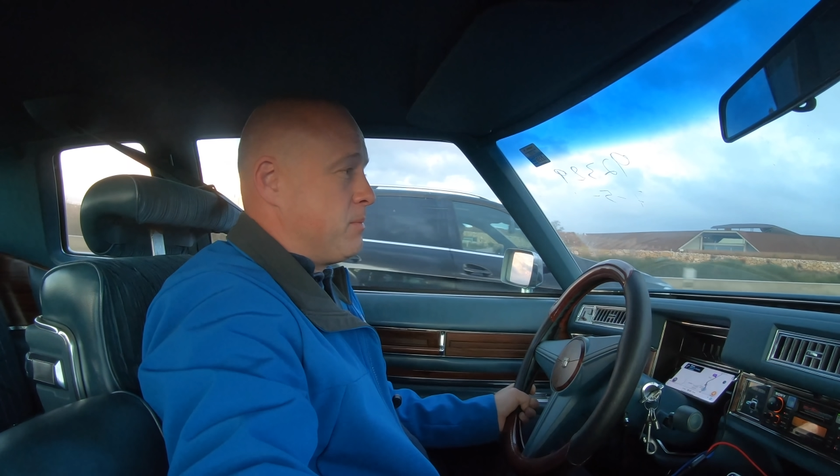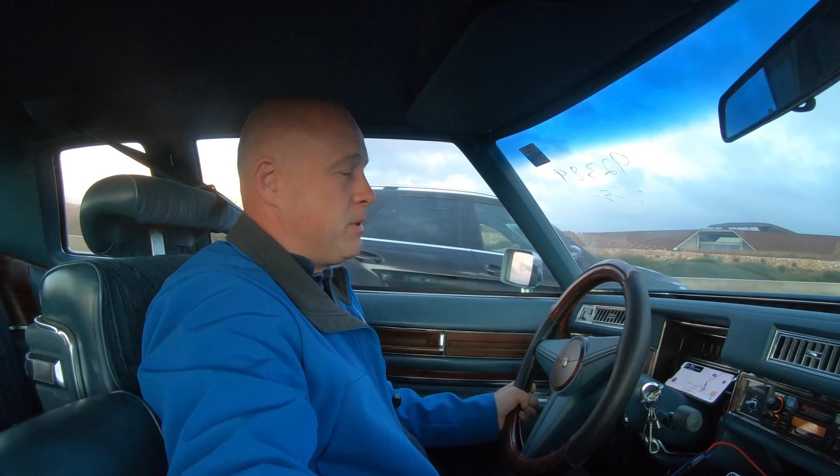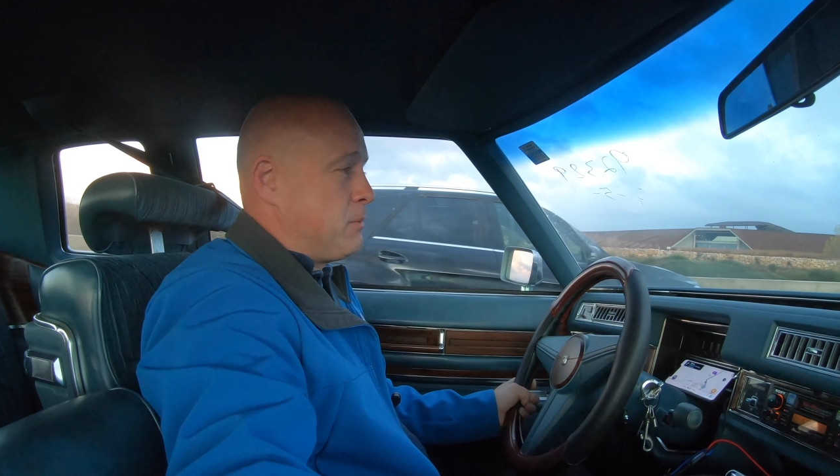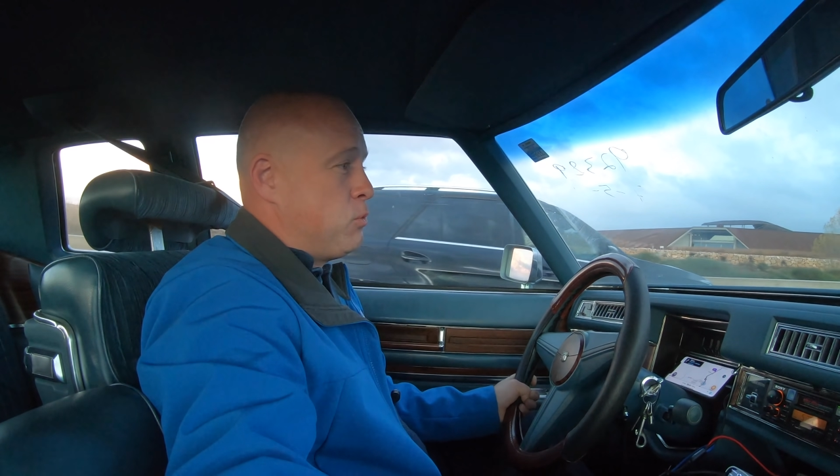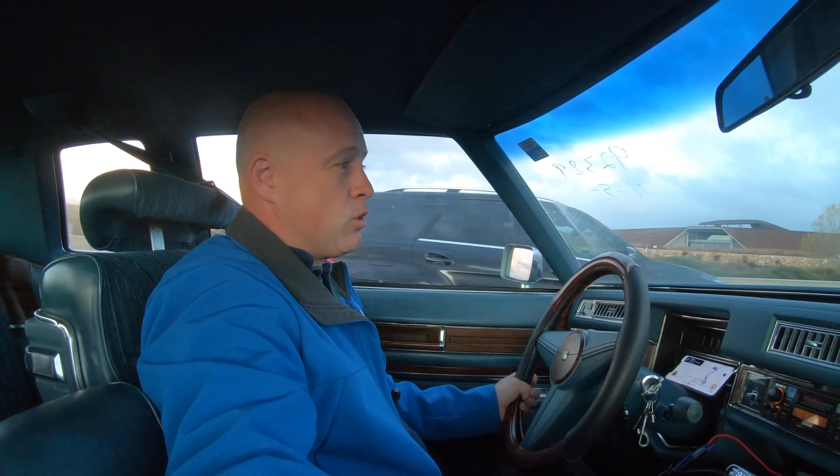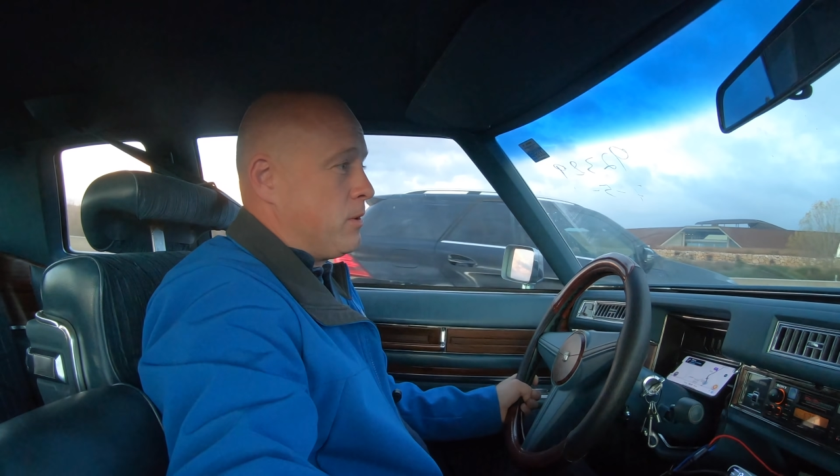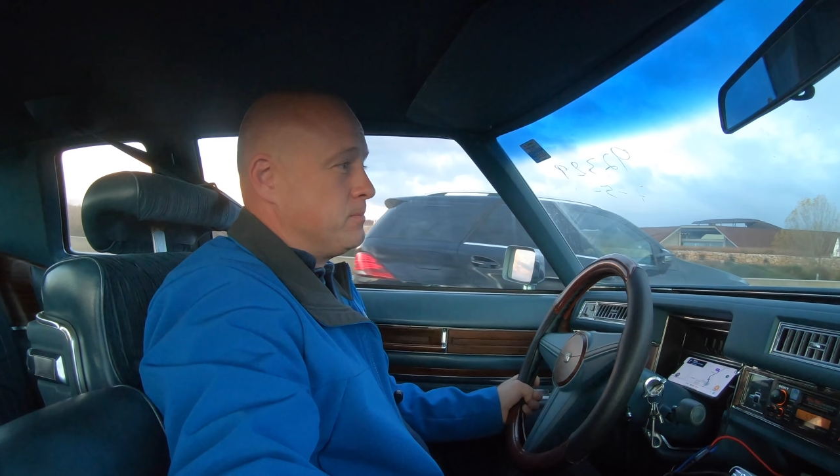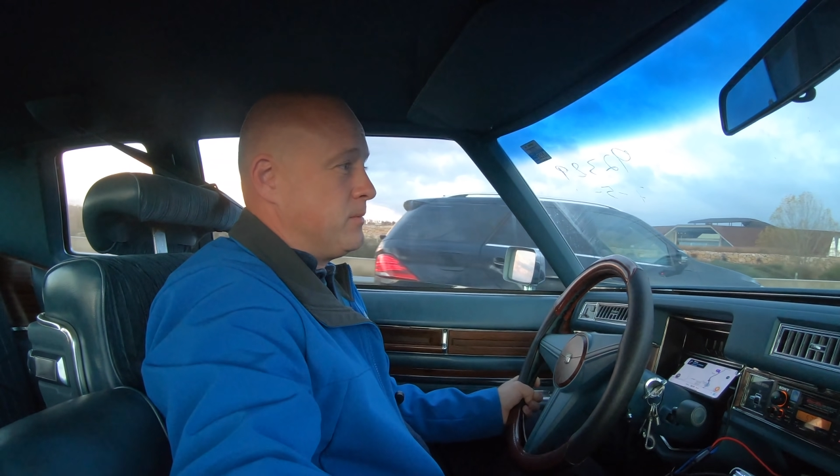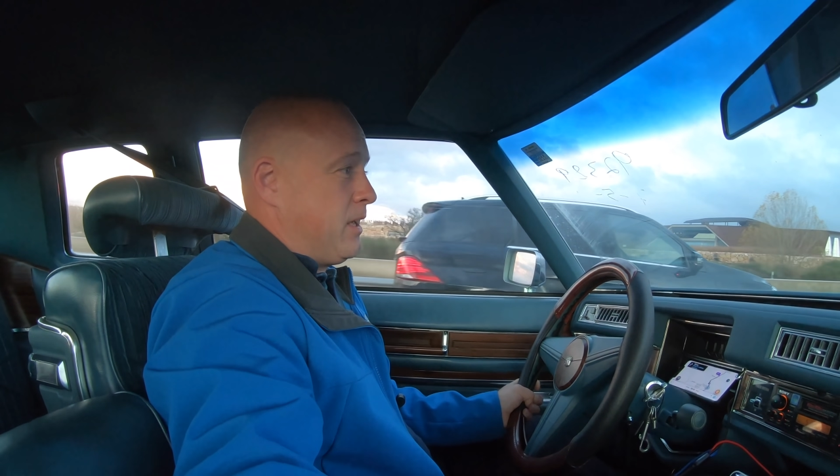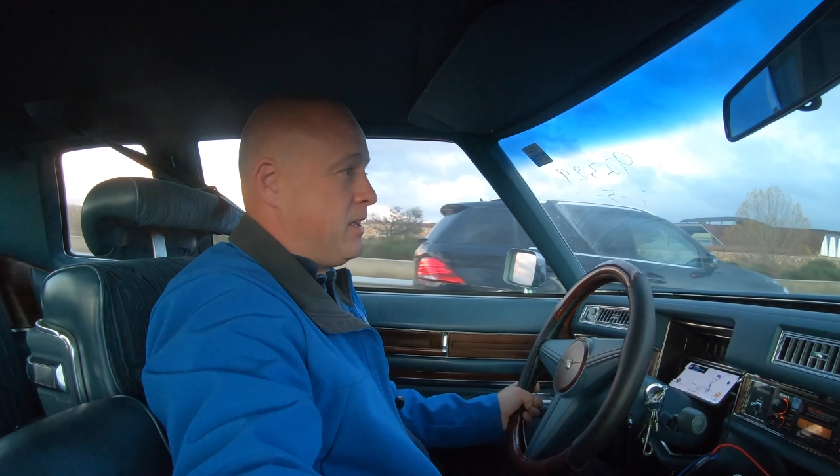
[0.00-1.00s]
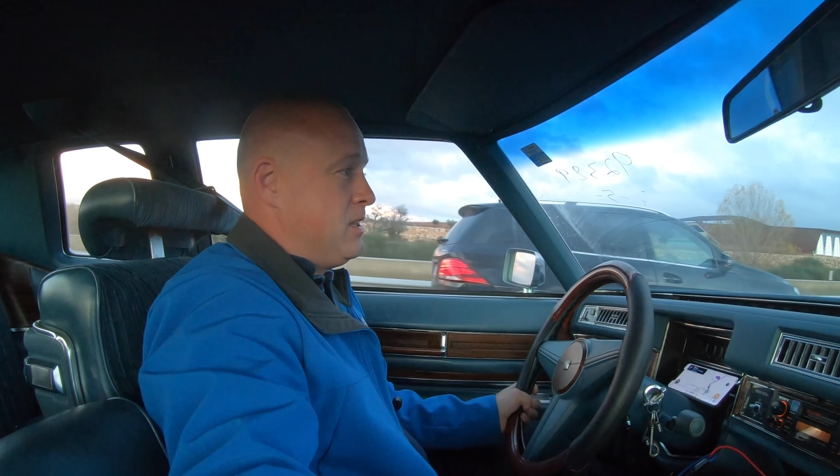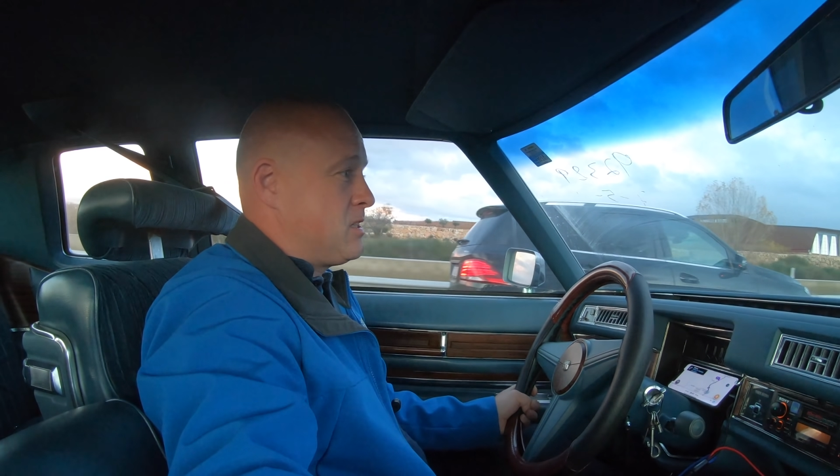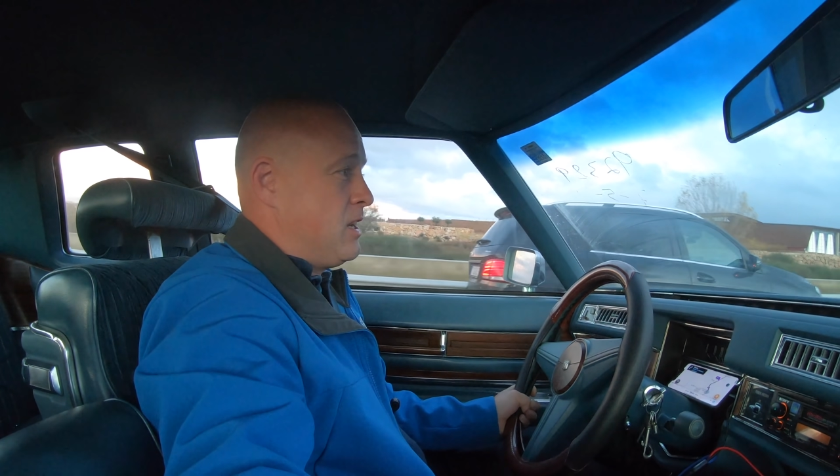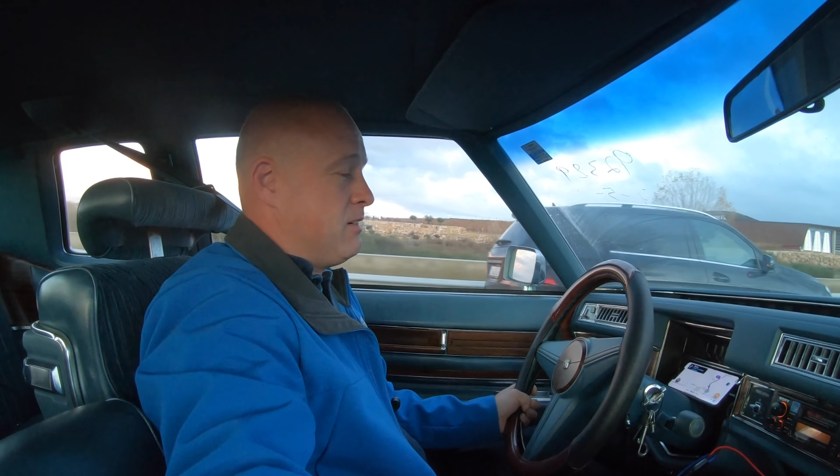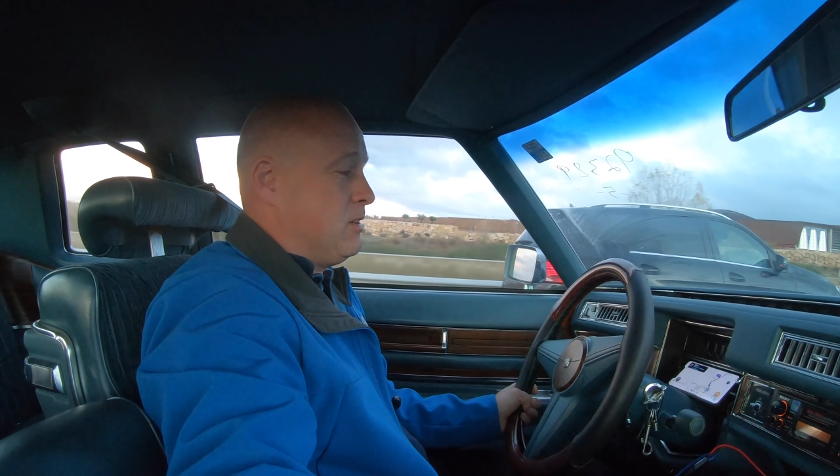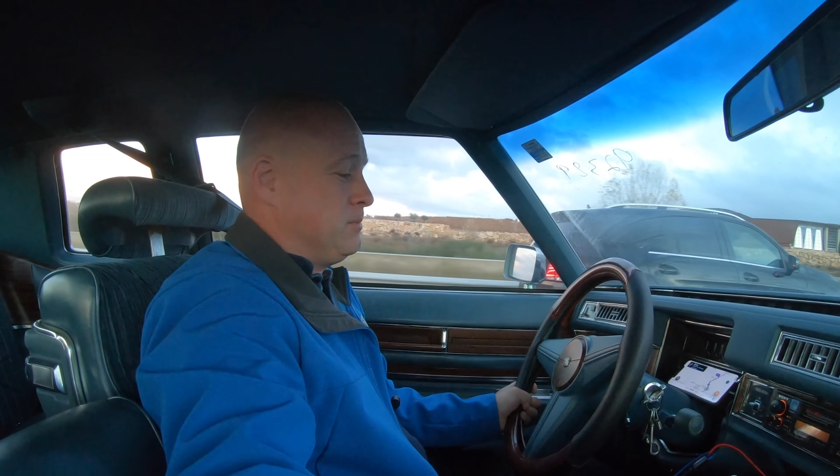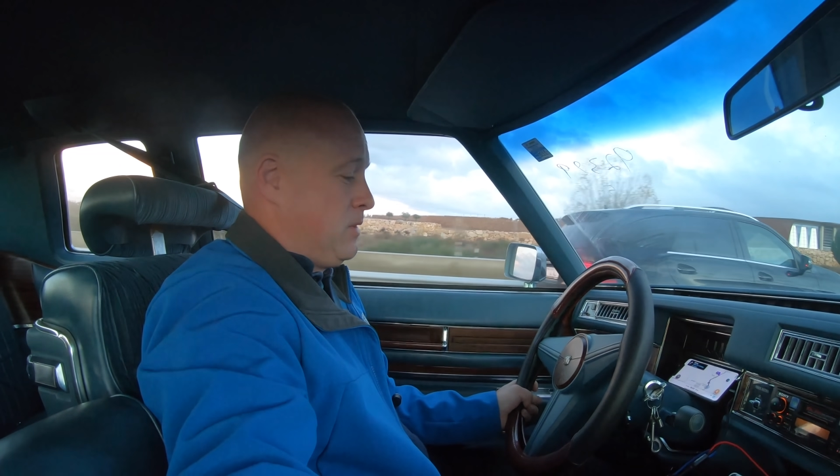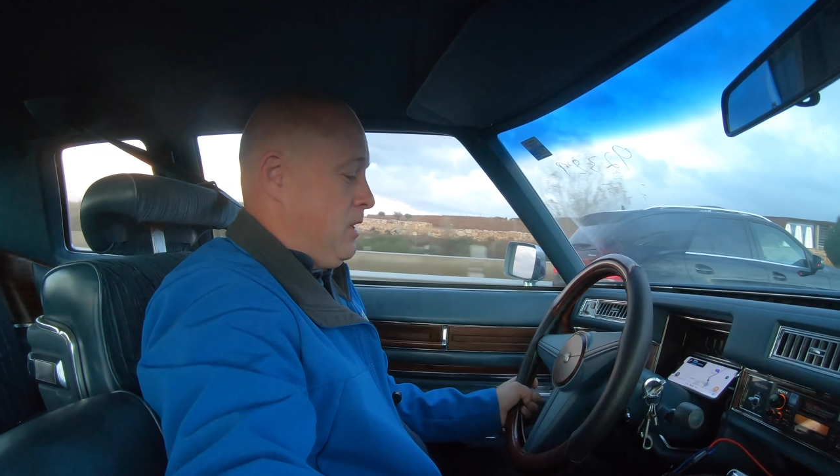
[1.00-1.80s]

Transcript: подпора ноги слева.